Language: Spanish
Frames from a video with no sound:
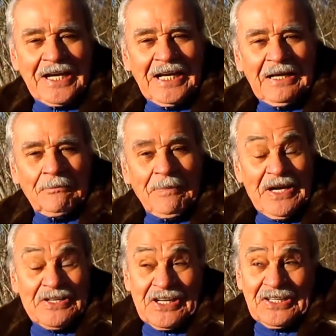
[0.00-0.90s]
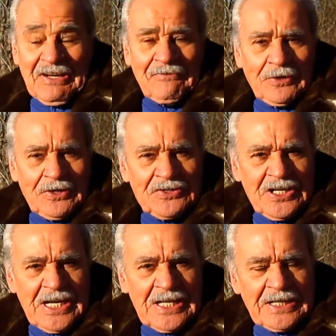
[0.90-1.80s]
que el país está
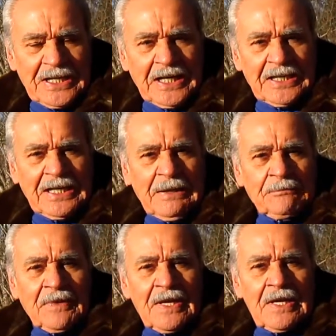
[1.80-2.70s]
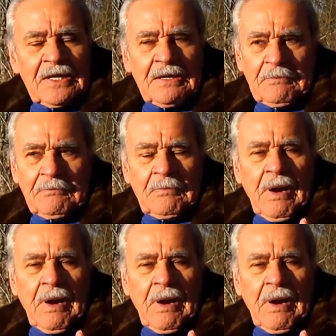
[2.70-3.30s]
floreciente, que están em,